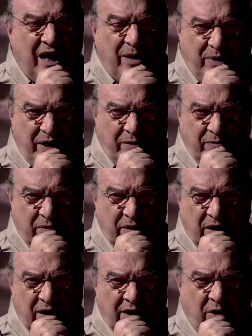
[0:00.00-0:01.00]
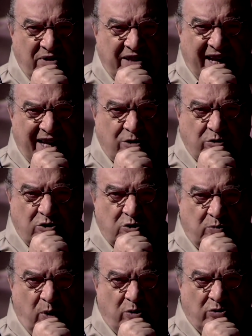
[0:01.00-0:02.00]
A mim, não interessam os
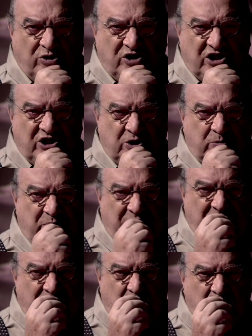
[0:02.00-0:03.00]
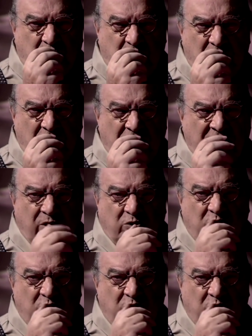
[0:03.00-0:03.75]
bons de espírito nem